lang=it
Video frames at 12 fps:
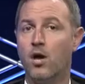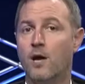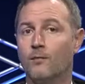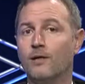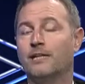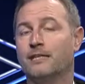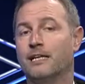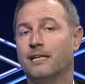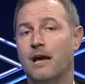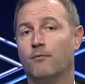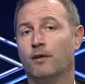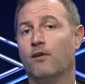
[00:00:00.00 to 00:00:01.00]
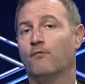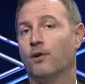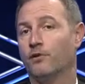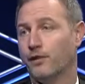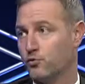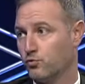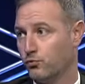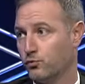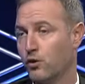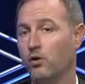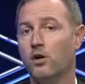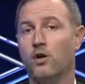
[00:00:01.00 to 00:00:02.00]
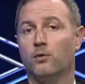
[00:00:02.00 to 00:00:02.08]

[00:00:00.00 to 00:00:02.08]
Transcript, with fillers: Quindi riteniamo che è un valore aggiunto,